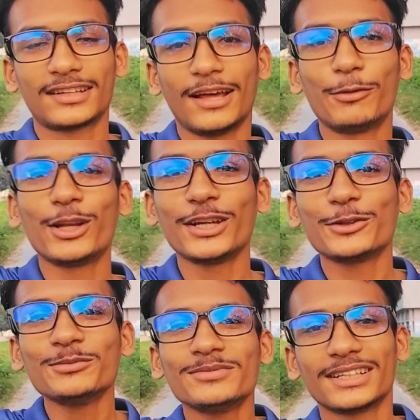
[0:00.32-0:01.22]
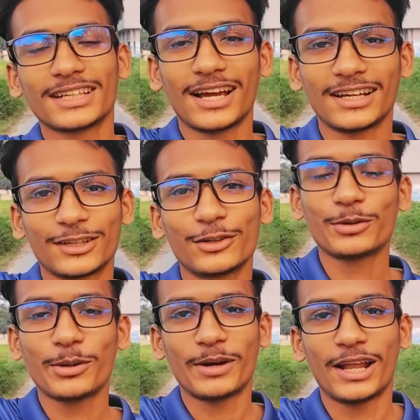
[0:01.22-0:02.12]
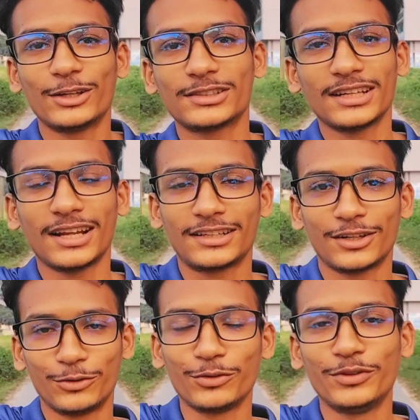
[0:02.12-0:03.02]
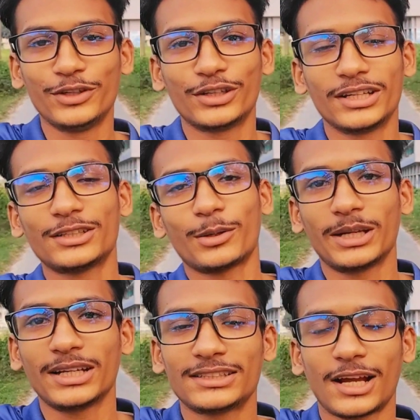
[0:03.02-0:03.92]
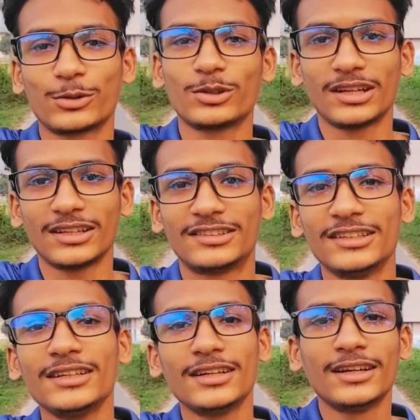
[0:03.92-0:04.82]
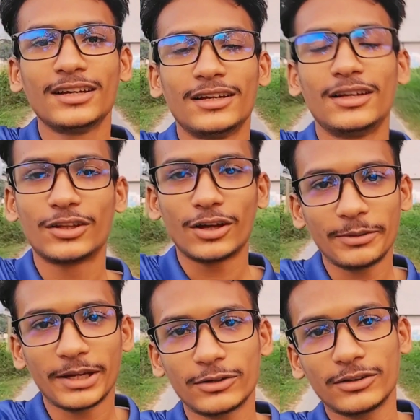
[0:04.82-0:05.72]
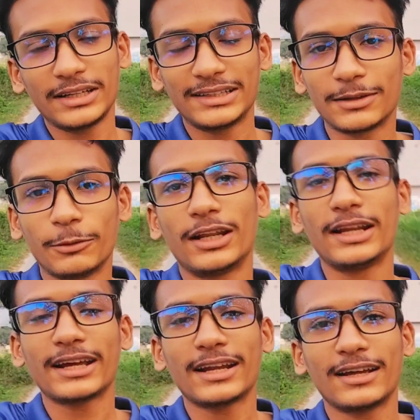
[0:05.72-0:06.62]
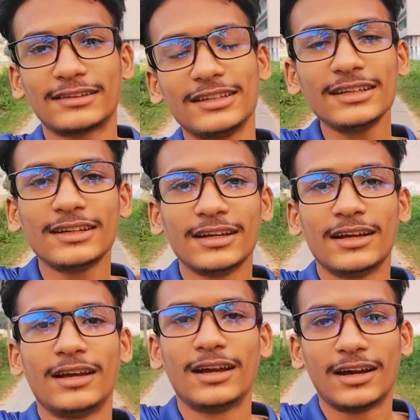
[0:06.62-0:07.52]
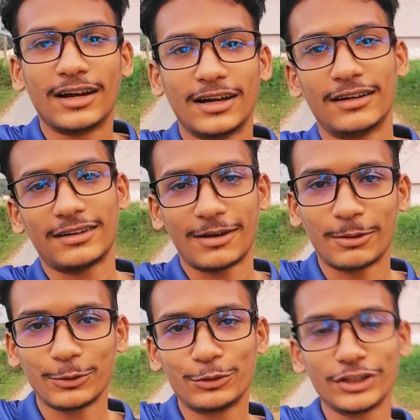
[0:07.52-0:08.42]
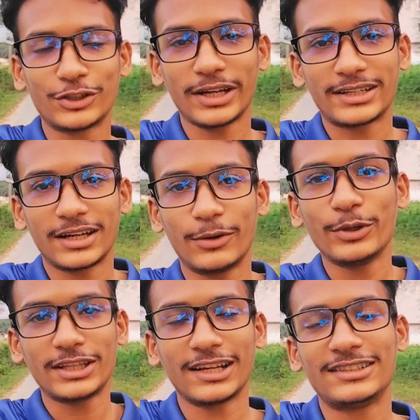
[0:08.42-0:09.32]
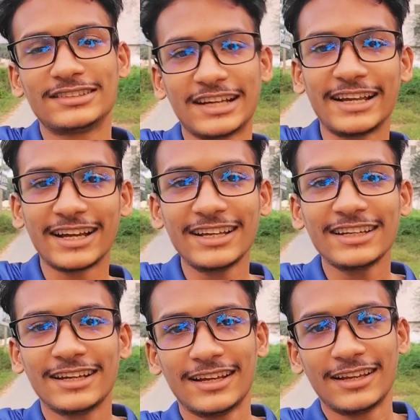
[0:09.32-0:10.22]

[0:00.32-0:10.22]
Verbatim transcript: আসসালামু আলাইকুম আশা করি সবাই ভালো আছেন আর একটা নতুন ভিডিওতে সবাইকে স্বাগত জানাচ্ছি তো আমি এখন এস এম হলের এখানে আছি আর আমার উদ্দেশ্য একটা ঐতিহাসিক জায়গায়